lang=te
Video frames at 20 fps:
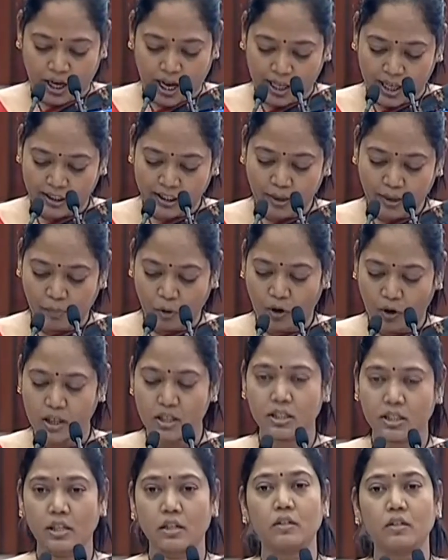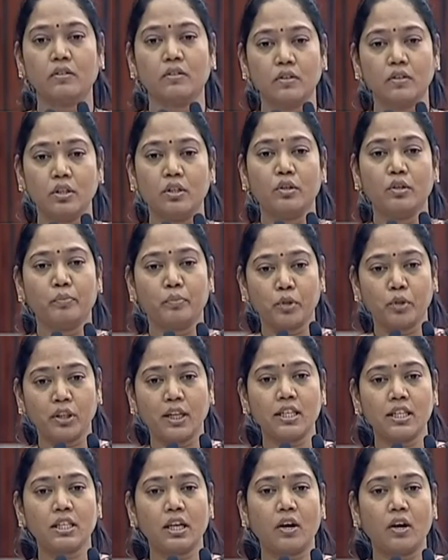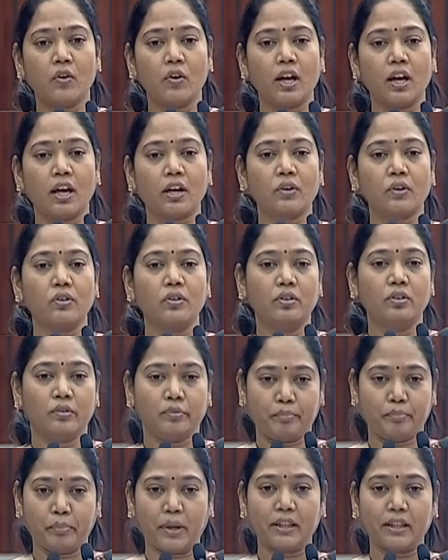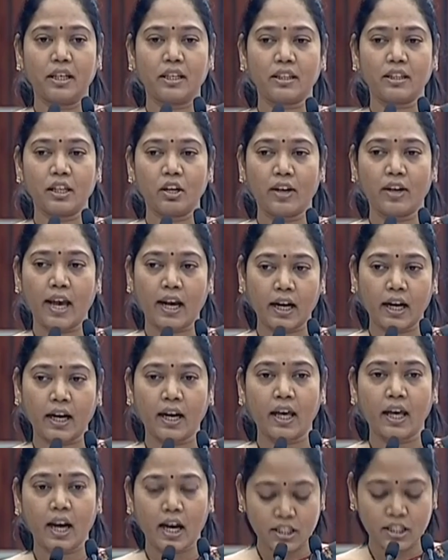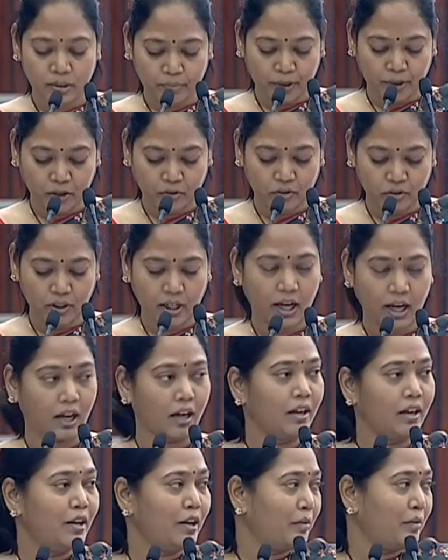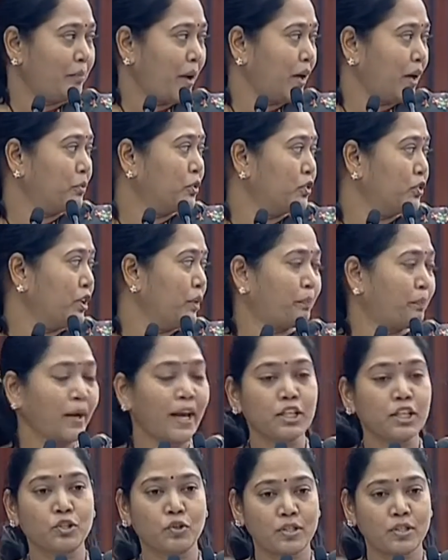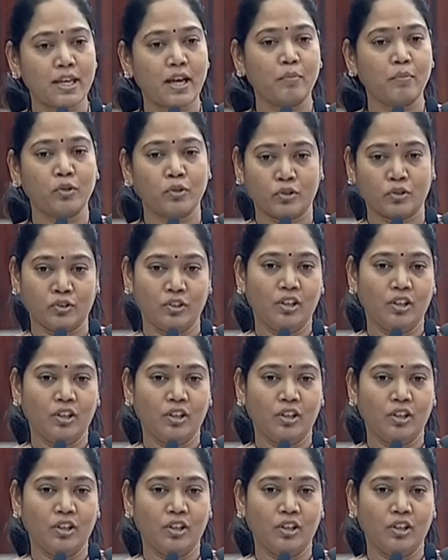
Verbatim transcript: ఆంధ్ర పోలీసులు ముందంజలో ఉన్నారు భద్రతలో ఎక్కడ రాజీ పడకుండా మనము ఇప్పుడే చూసాము